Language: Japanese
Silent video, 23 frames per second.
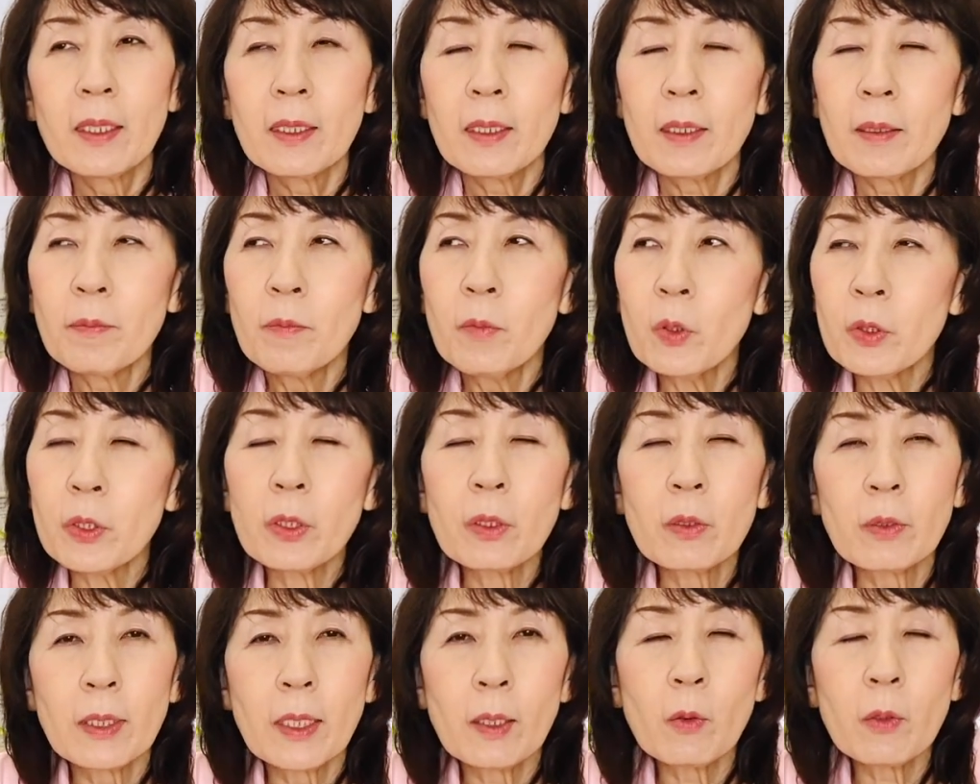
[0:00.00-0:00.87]
でもう
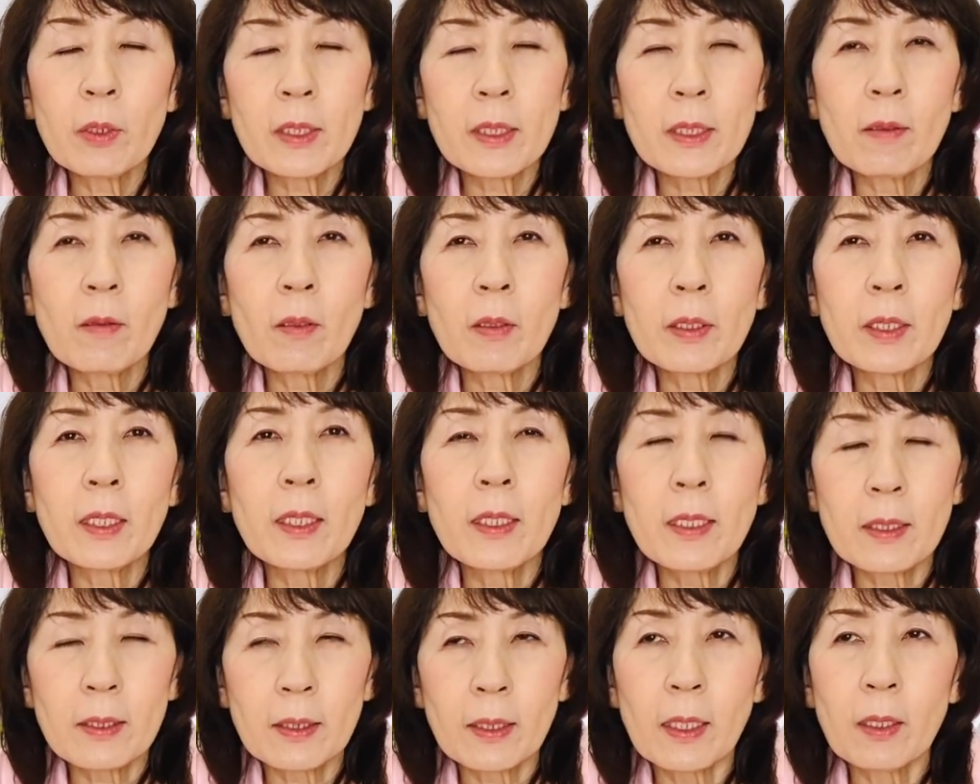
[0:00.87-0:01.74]
ちょっとね大きさは大きい
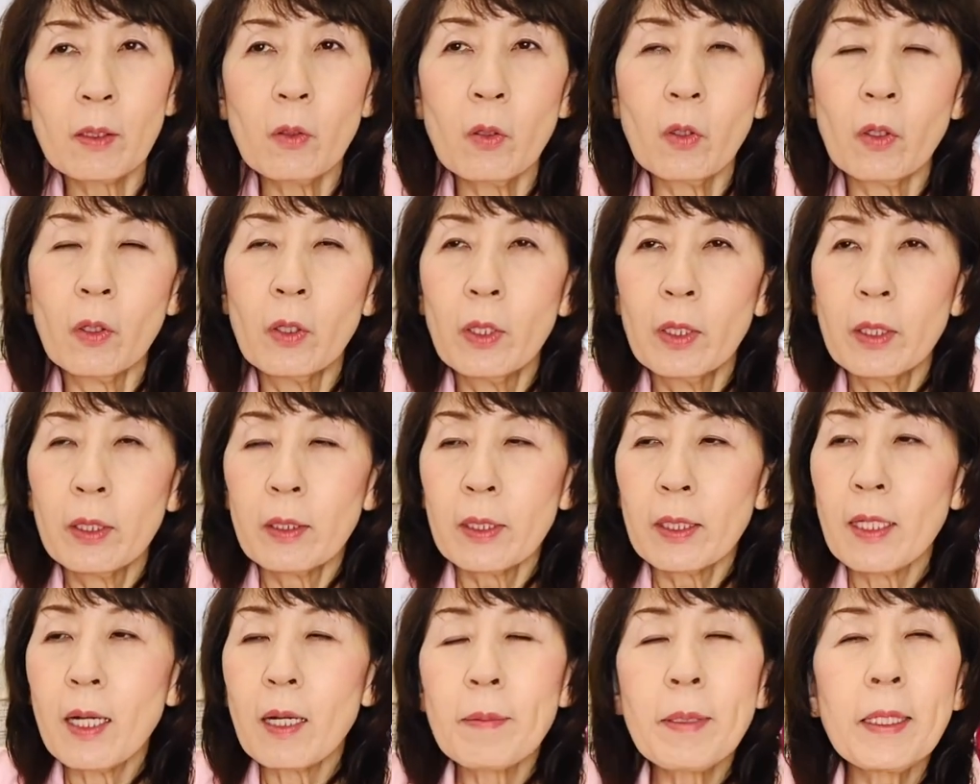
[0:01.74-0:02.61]
ですけど
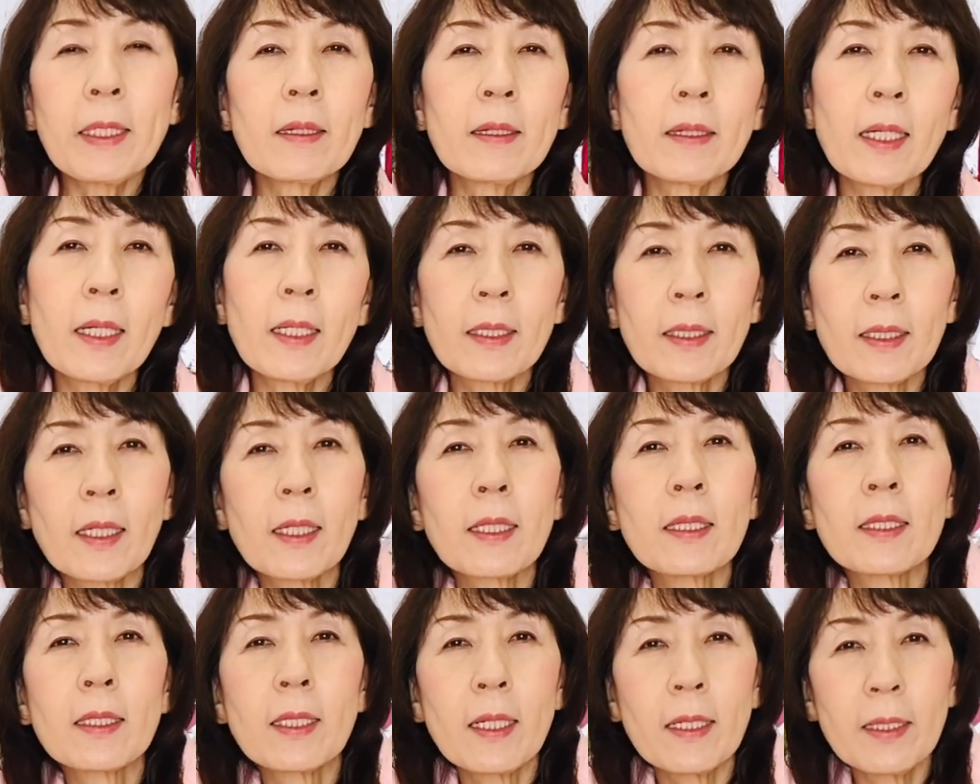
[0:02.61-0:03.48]
平べったい
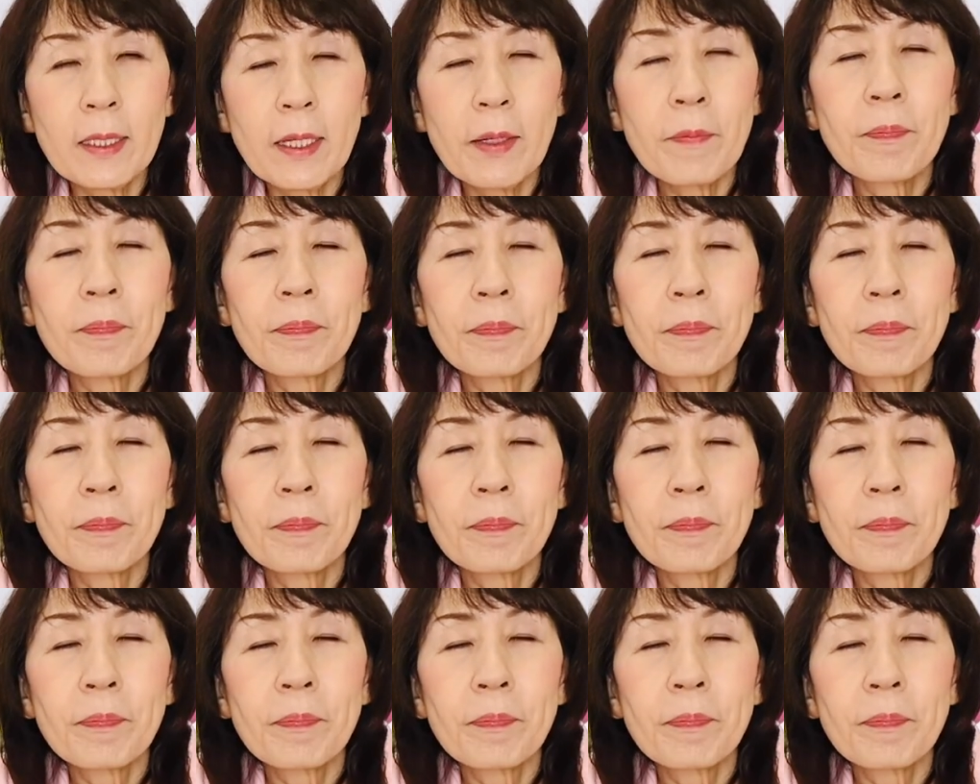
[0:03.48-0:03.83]
感じでね、